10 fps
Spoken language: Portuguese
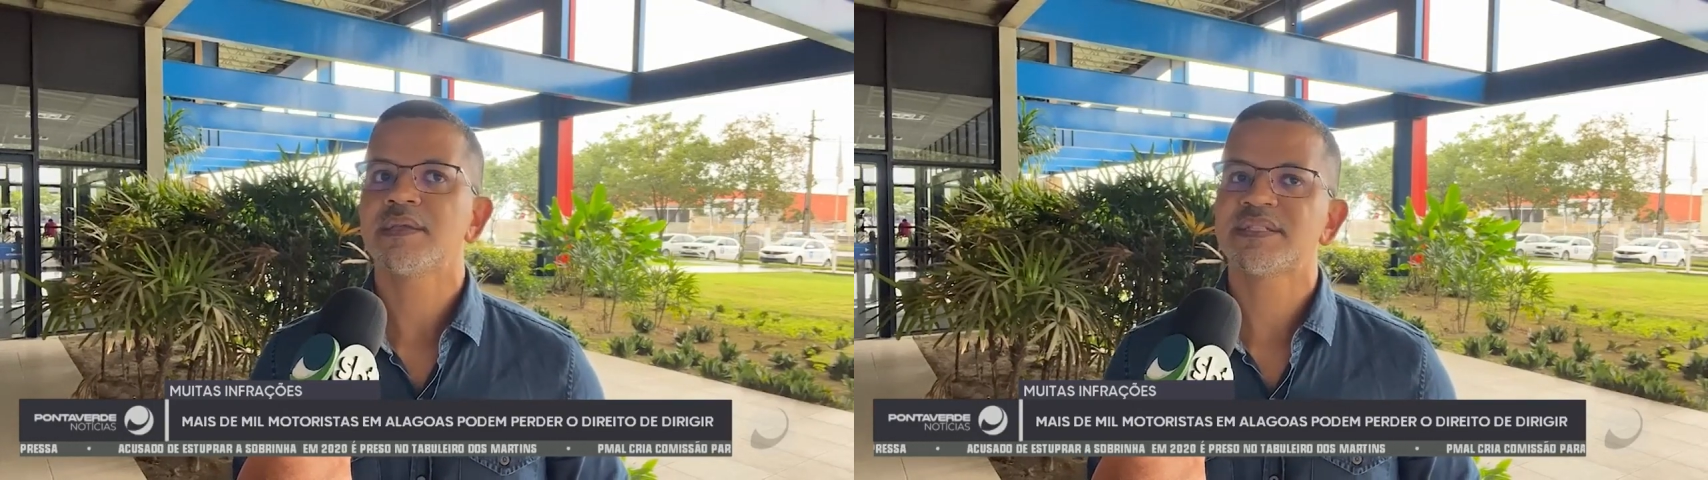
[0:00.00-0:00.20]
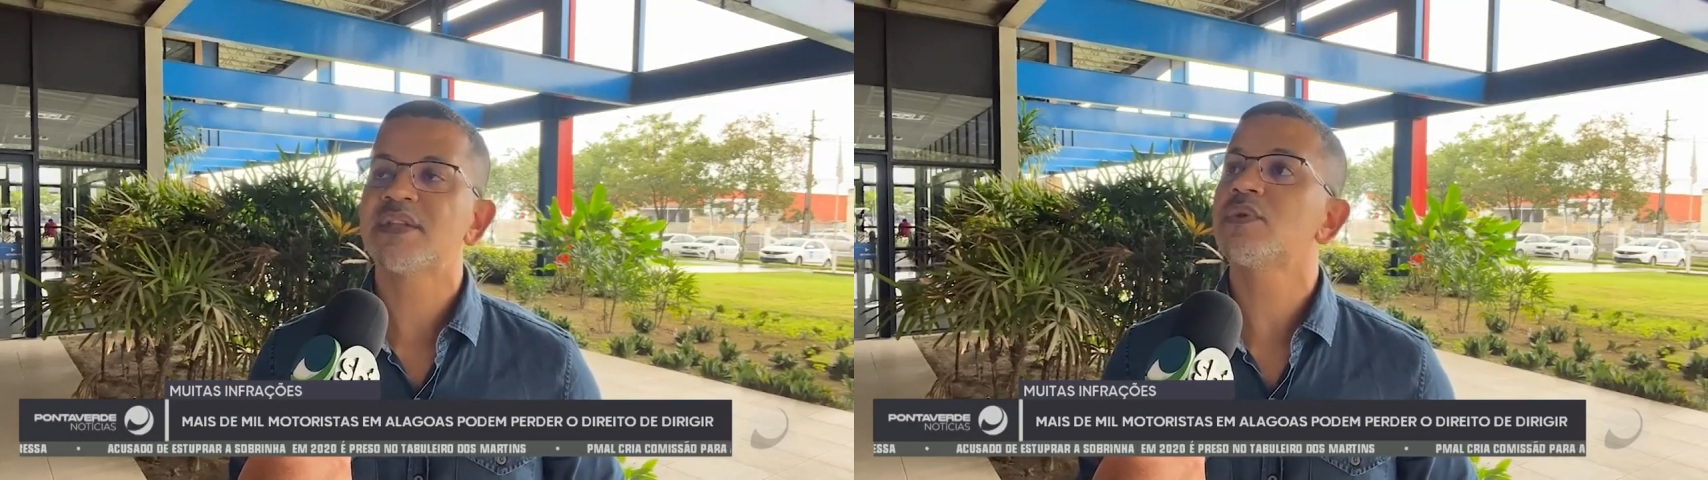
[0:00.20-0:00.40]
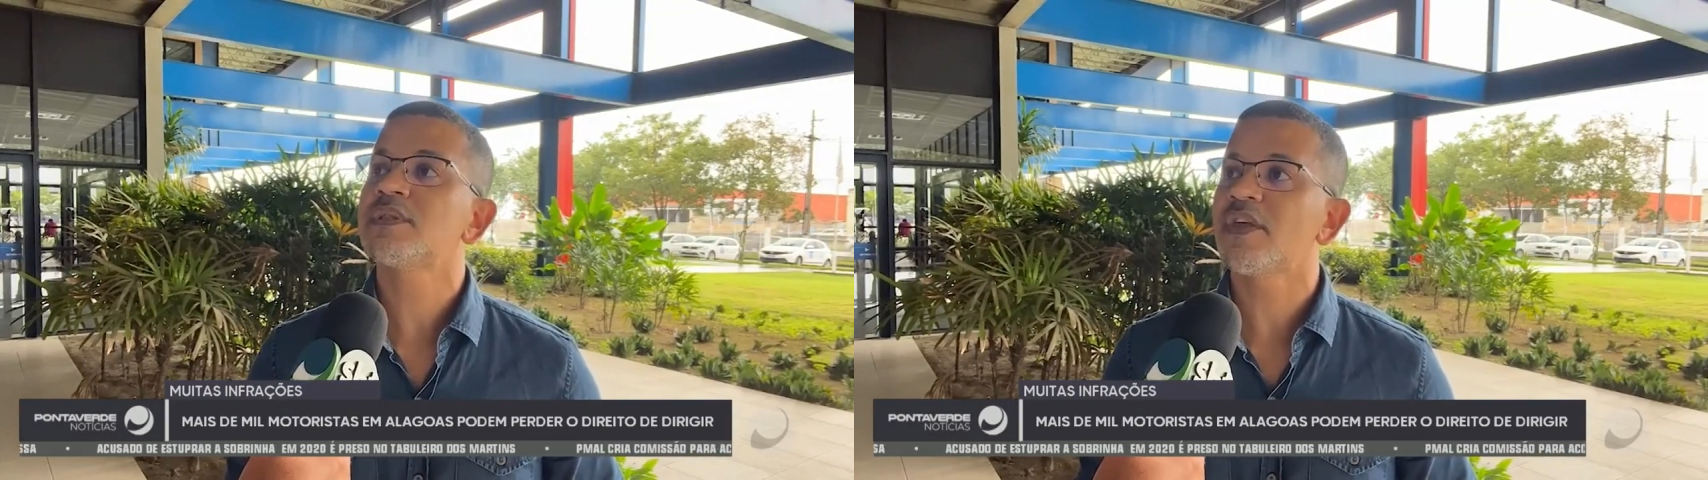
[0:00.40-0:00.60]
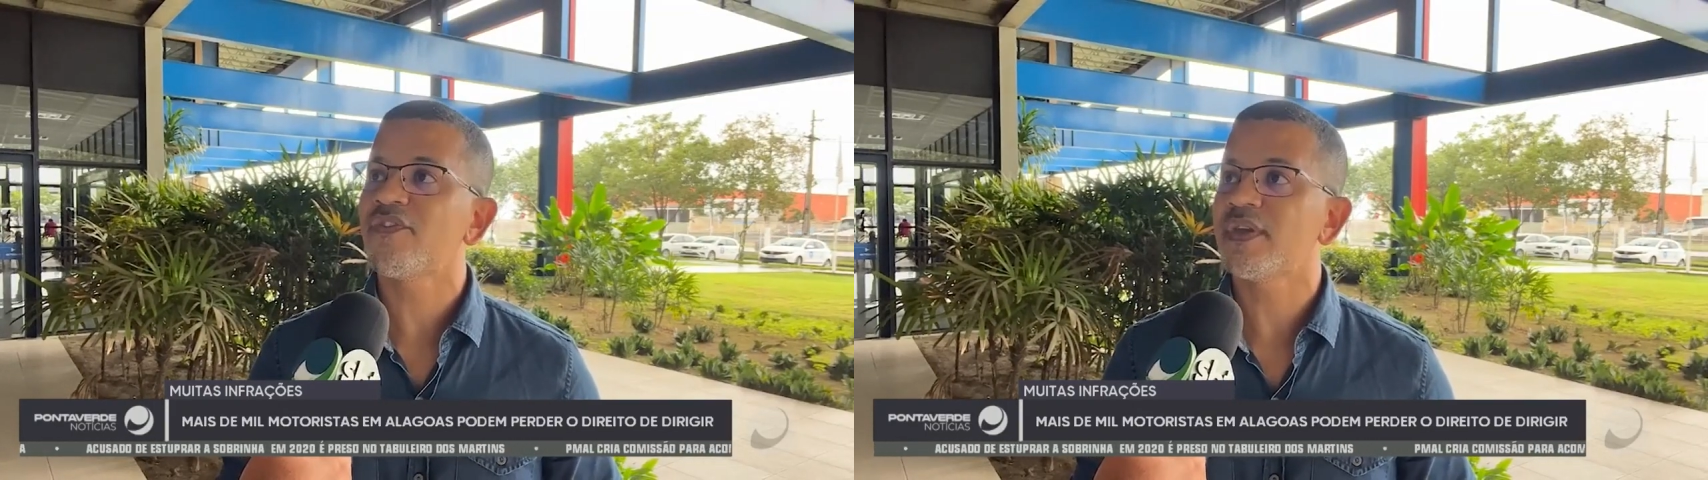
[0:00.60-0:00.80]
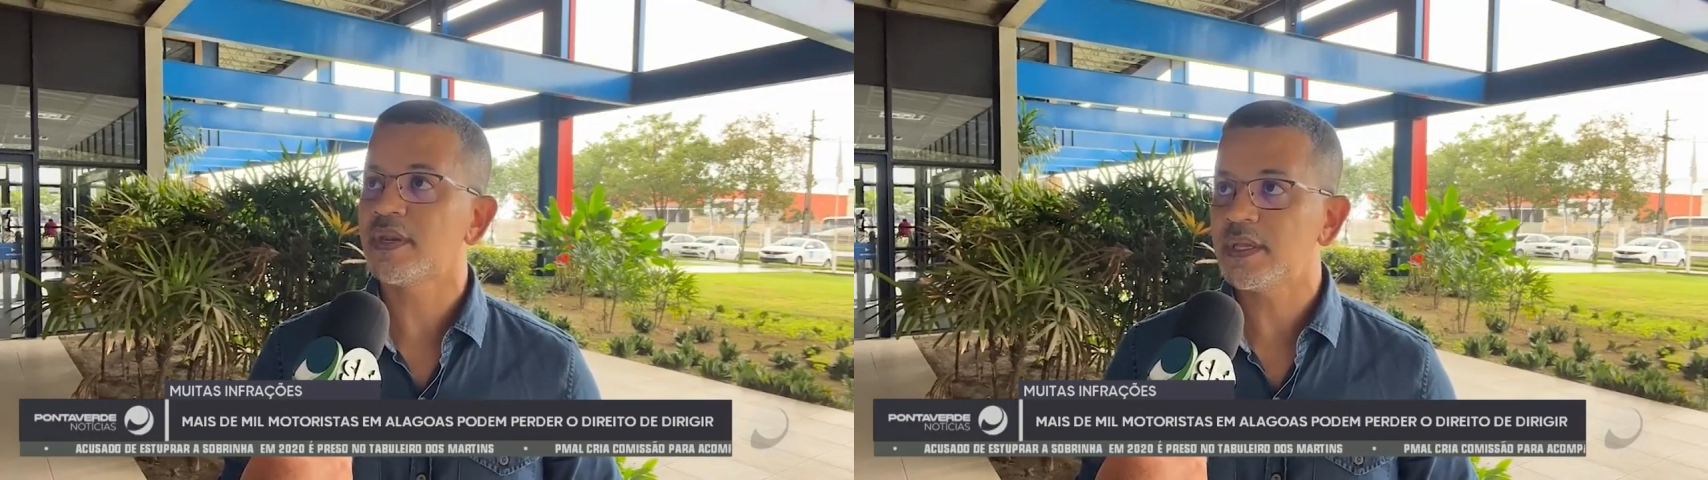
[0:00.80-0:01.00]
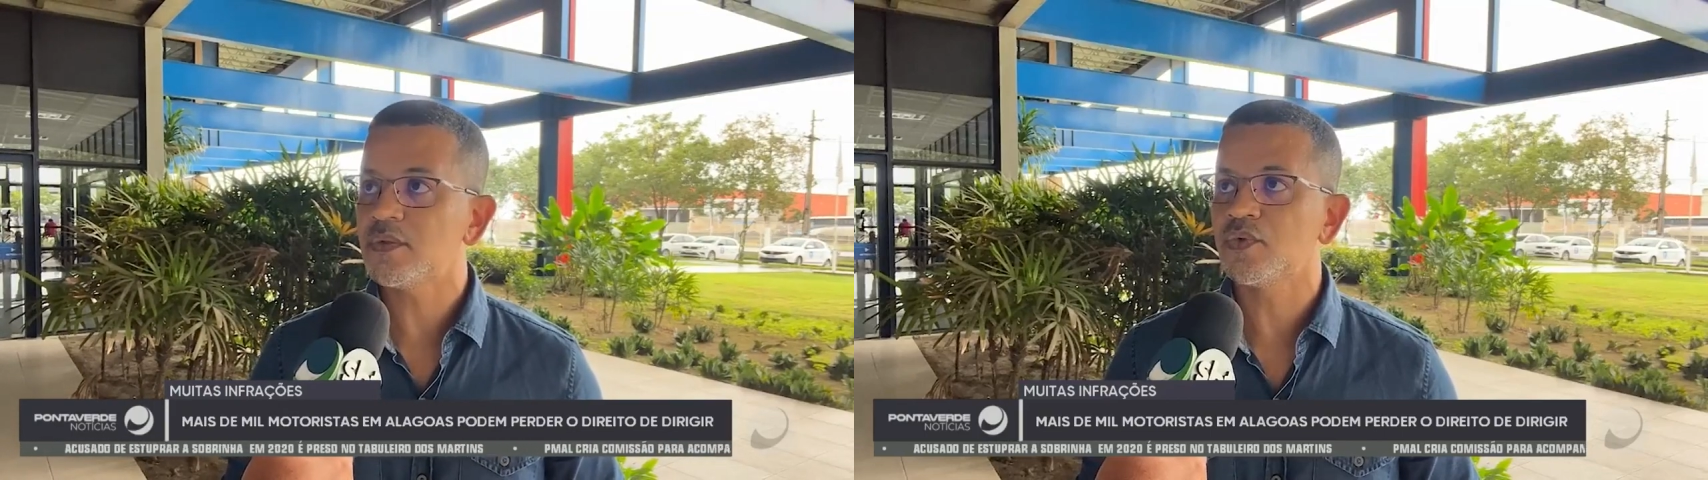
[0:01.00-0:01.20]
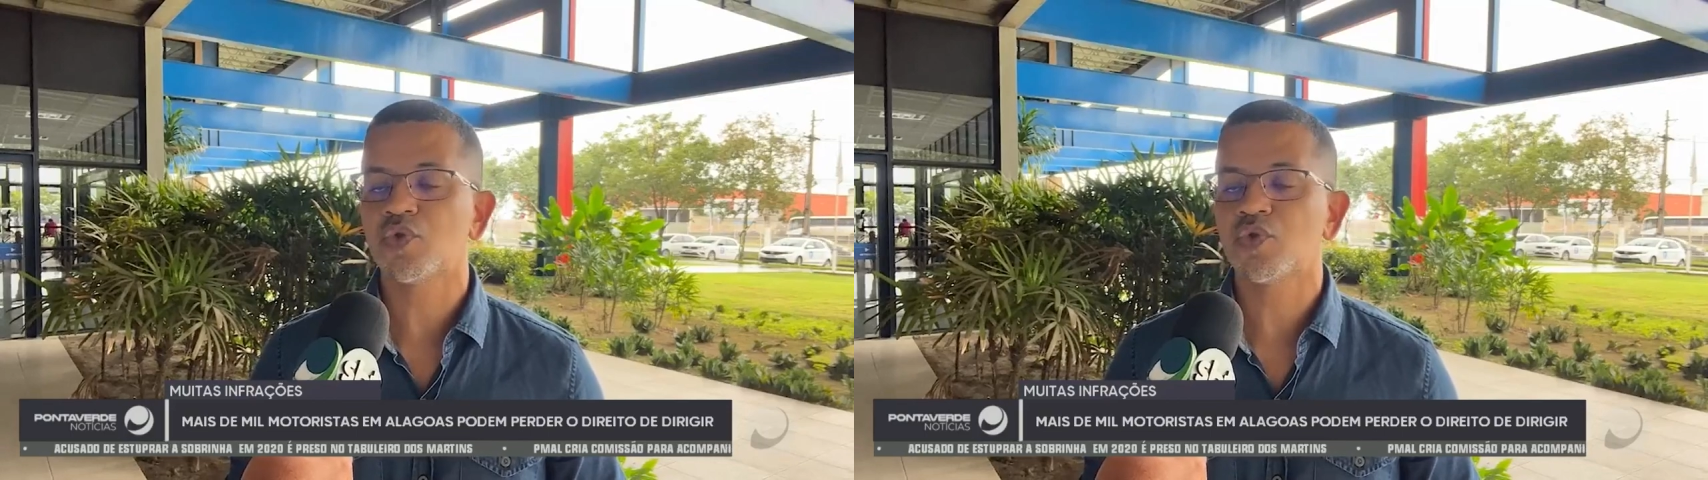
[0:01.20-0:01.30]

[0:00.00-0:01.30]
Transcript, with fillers: sendo indeferido